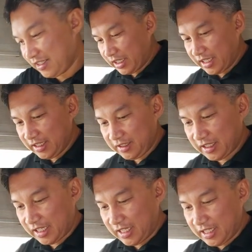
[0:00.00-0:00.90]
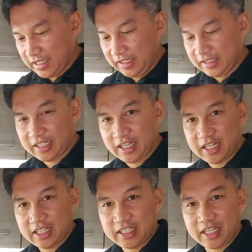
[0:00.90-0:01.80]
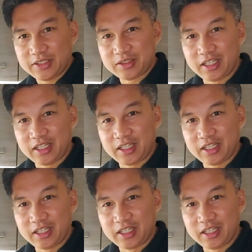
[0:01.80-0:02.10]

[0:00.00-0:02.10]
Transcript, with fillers: Okay guys, na, na, naayos